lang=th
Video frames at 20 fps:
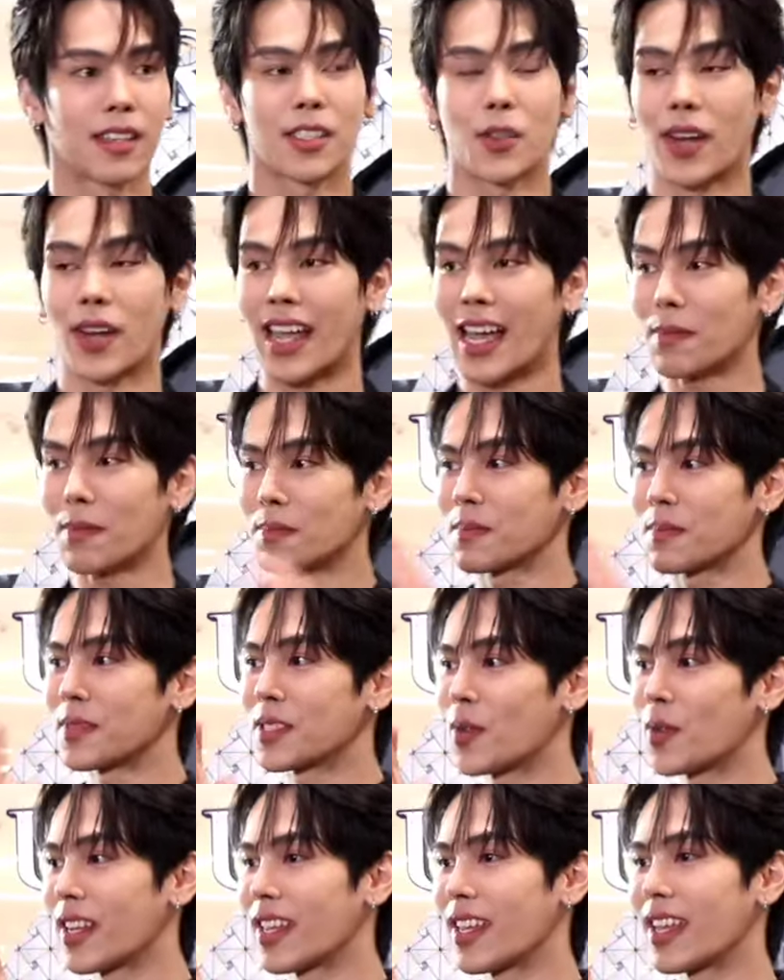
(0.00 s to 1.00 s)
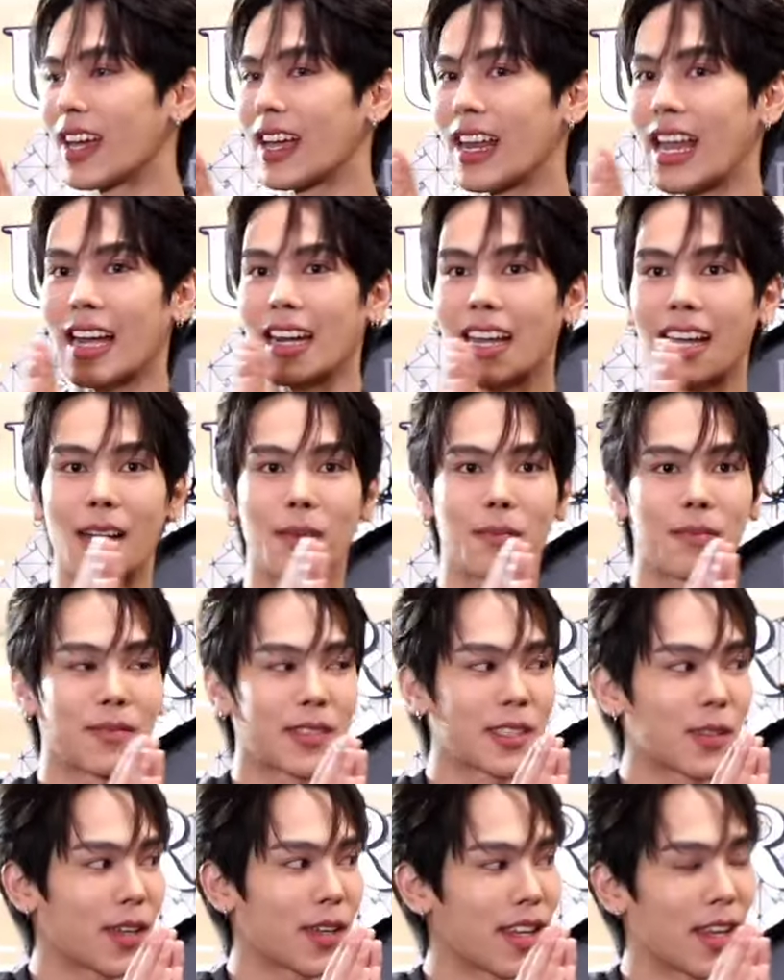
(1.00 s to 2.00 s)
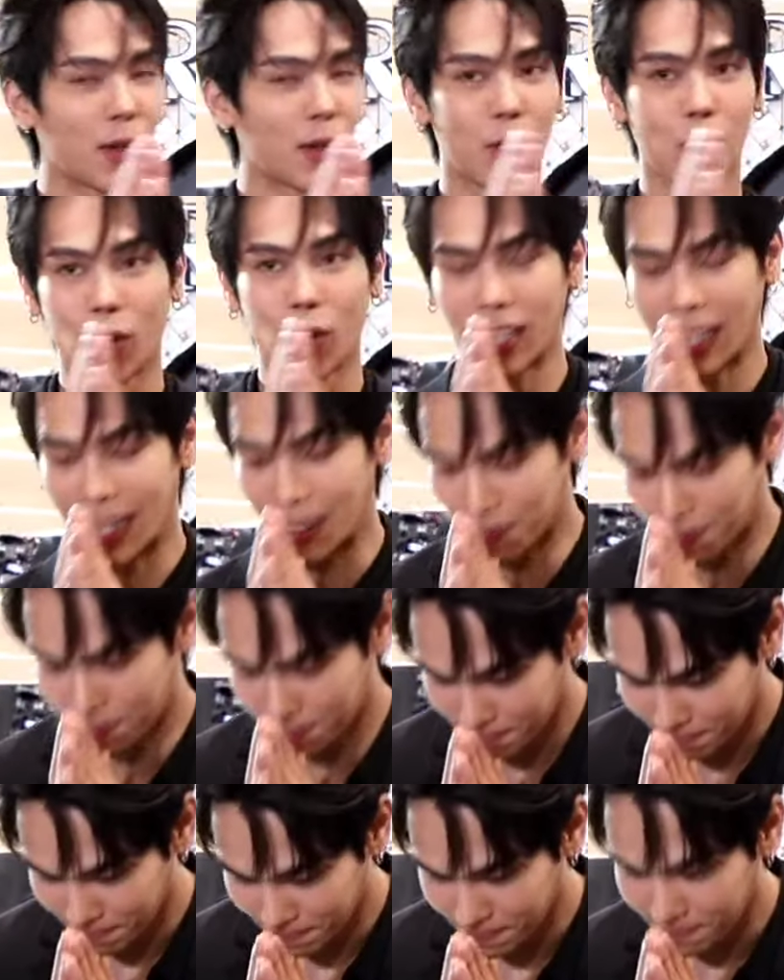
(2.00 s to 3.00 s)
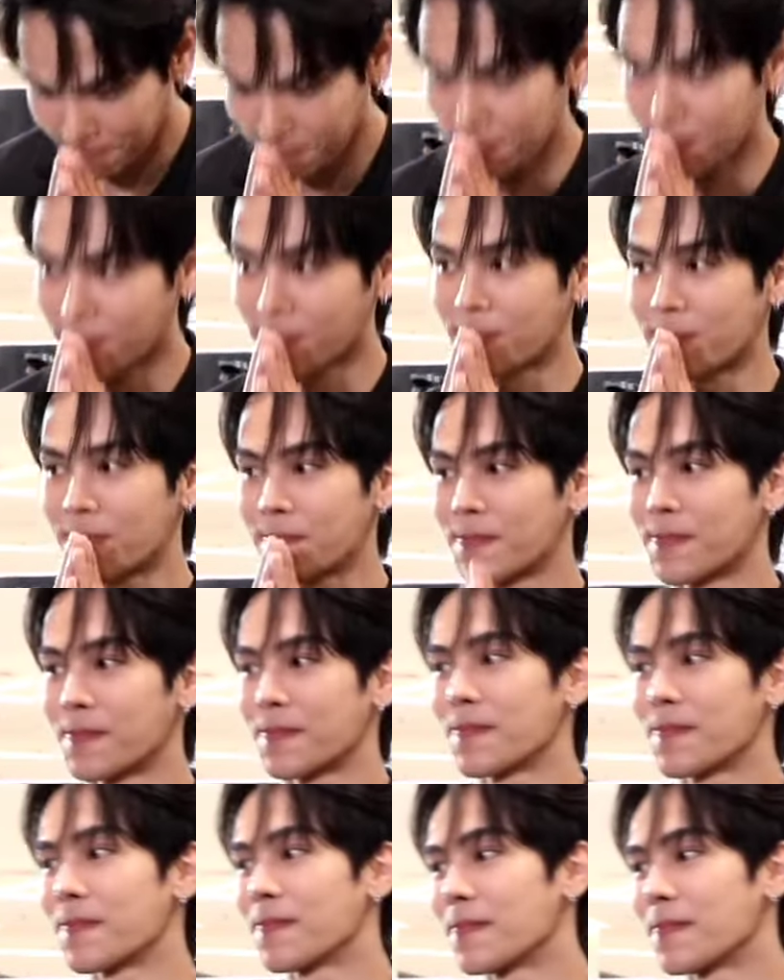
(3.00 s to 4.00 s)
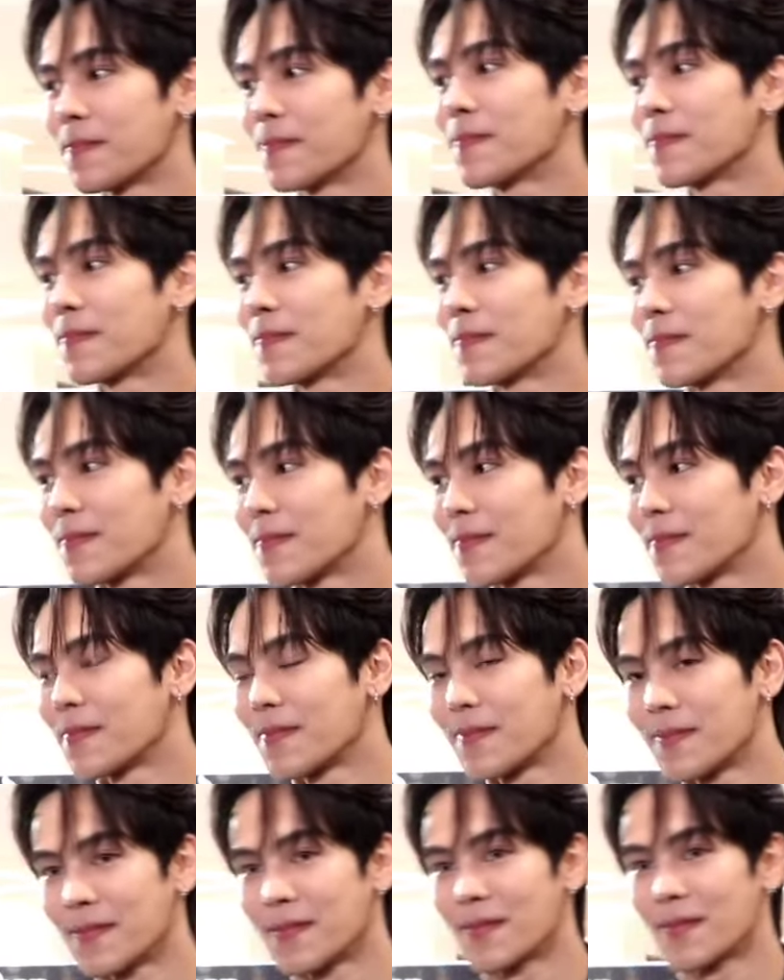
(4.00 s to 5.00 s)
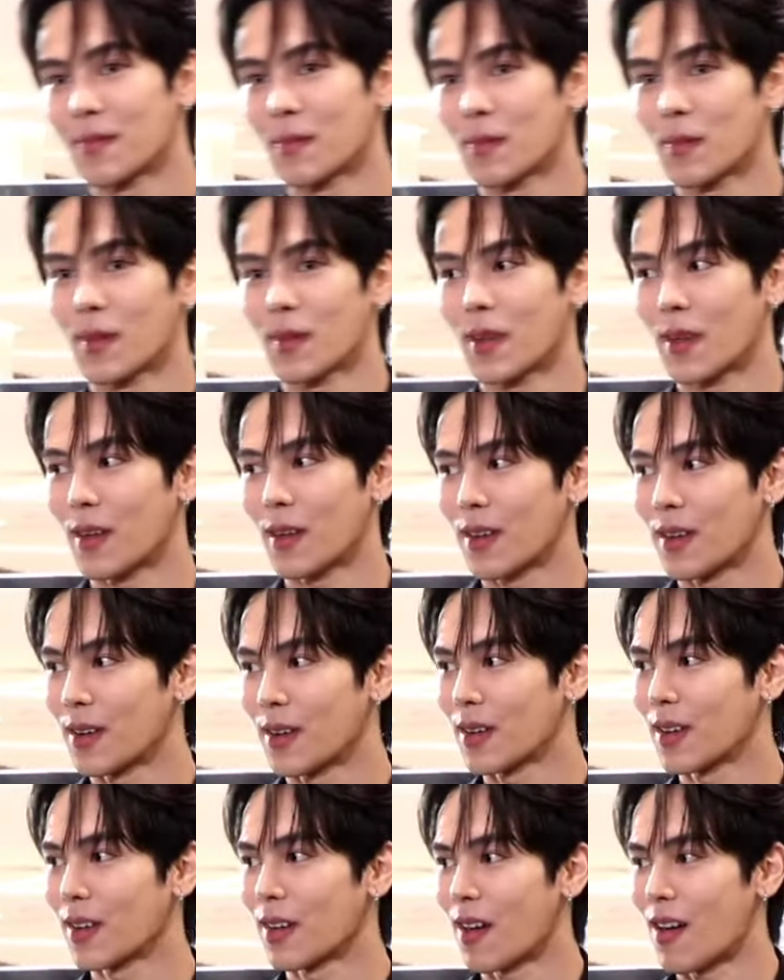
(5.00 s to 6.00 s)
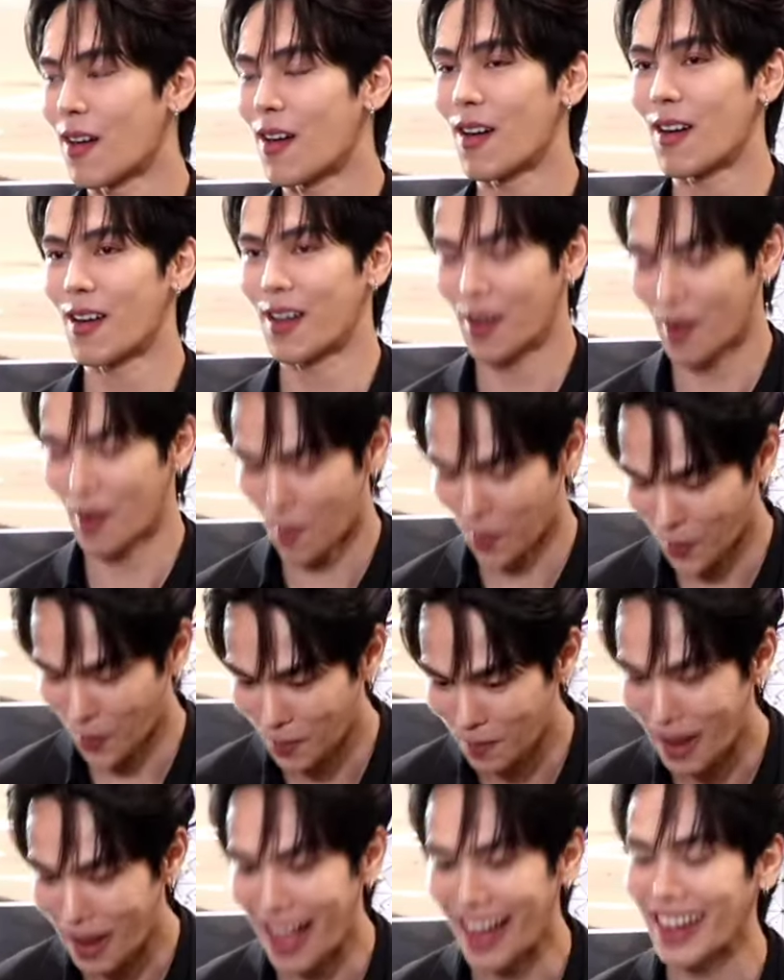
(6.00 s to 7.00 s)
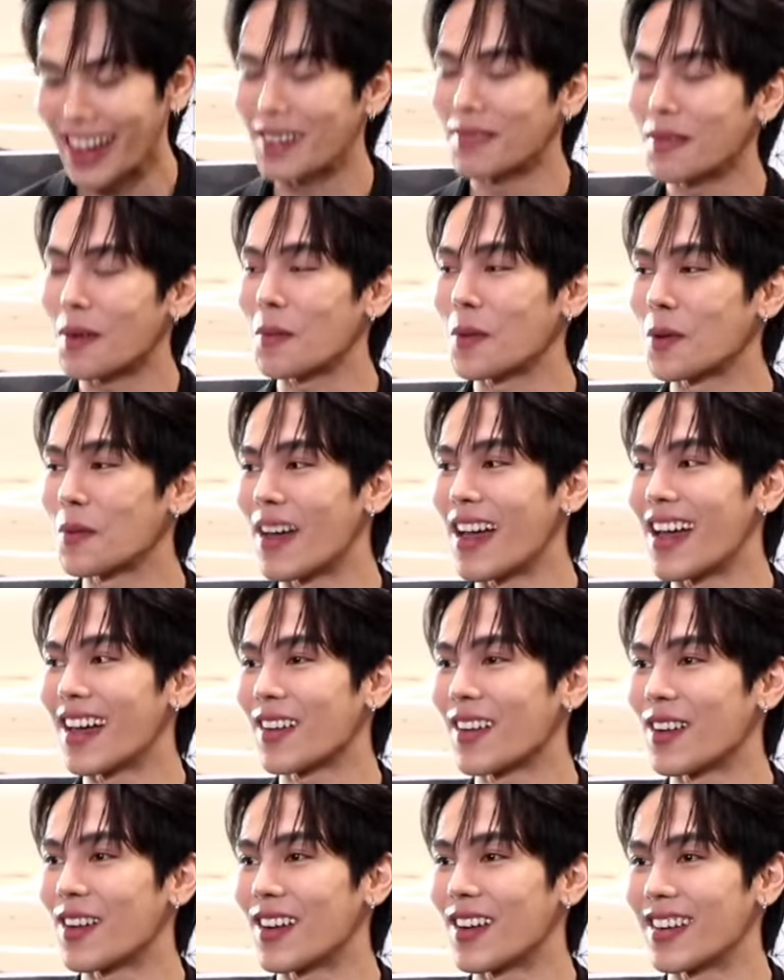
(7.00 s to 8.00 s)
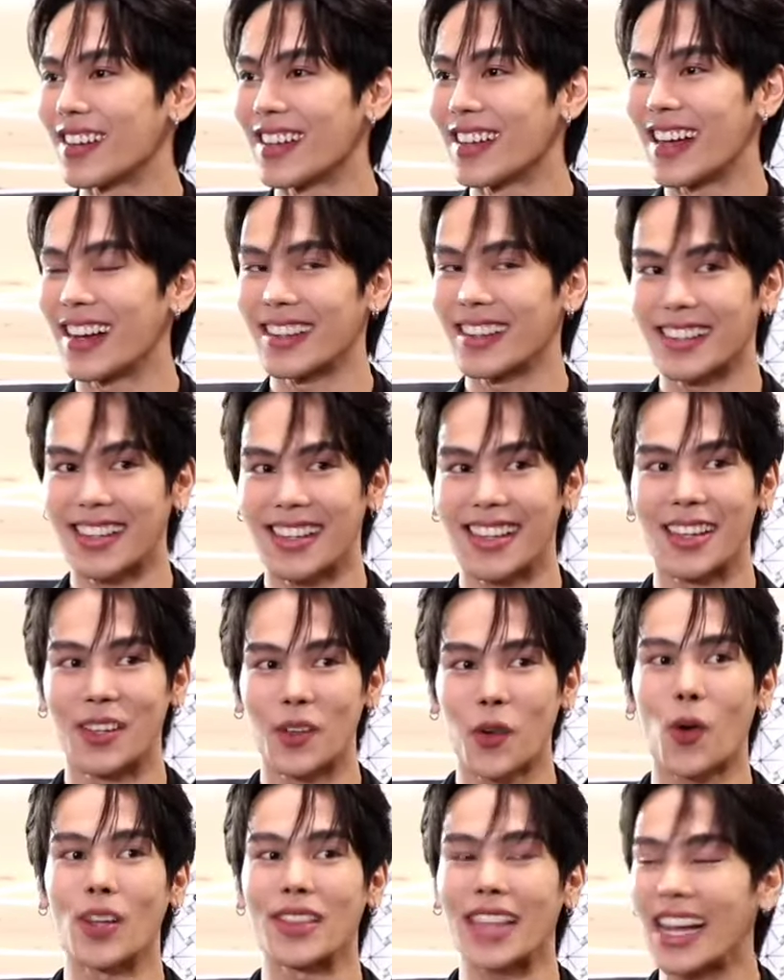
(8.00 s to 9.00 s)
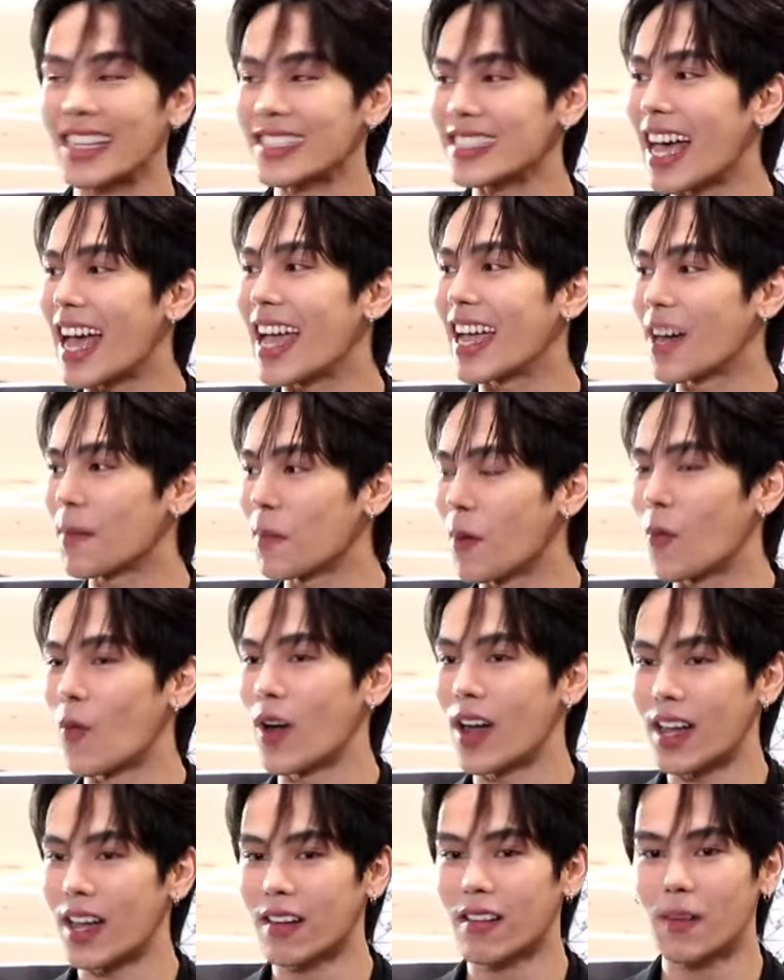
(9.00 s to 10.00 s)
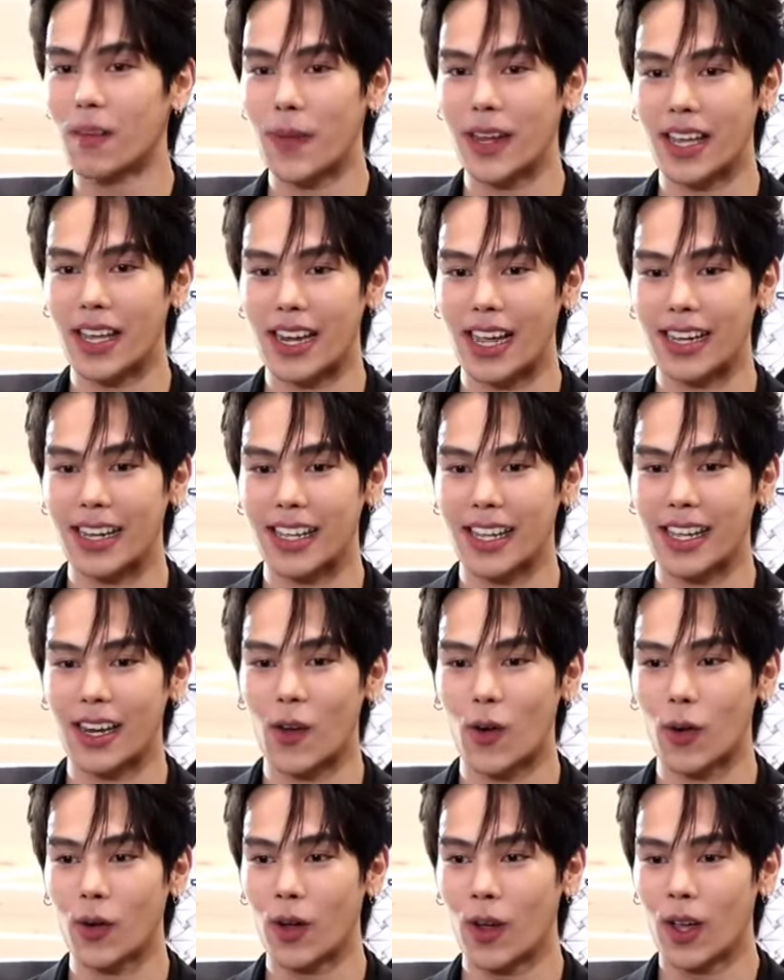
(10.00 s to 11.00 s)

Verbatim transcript: สวัสดีครับ สวัสดีครั้งนะครับ สวัสดีทุกทุกคนครับตอนนี้ก็ถ่ายละครมาแรงมากกแอก็ขอบคุณมากครับ ขอบคุณมาก ก็อย่างที่ทุกคนตั้งใจครับผมว่าก็เป็นอะไรที่เรา